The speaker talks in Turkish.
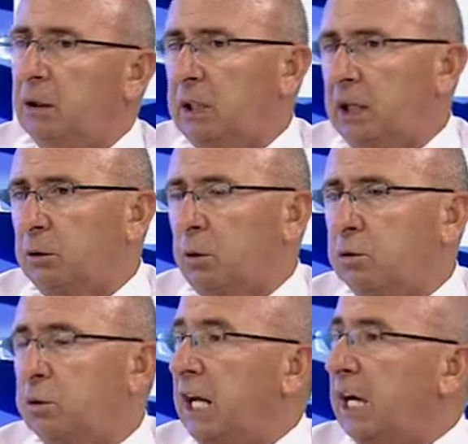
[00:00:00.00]
Daha
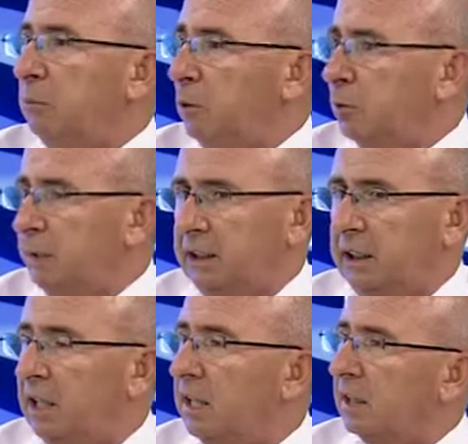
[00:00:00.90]
doğrusu yarım
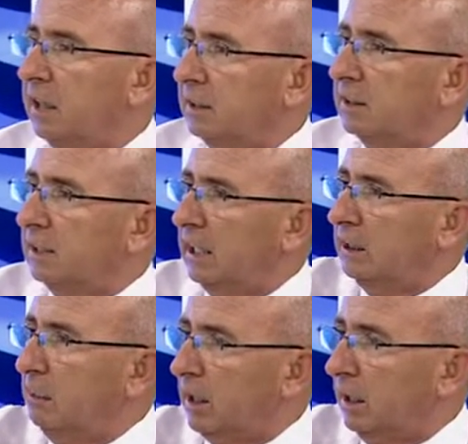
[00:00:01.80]
hükümeti yalnız
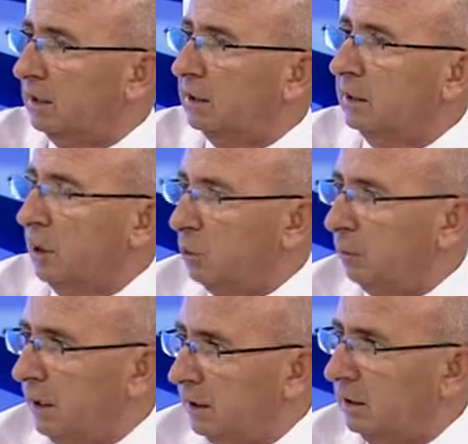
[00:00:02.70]
kendi bakanlığında
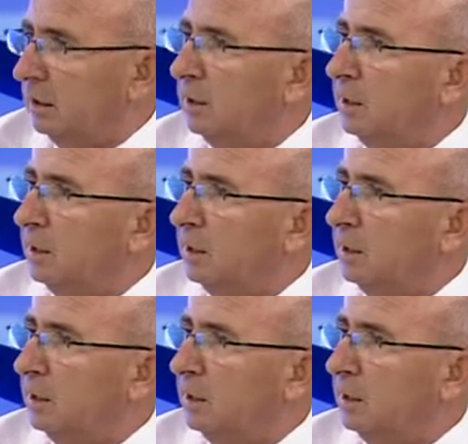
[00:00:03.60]
topladı.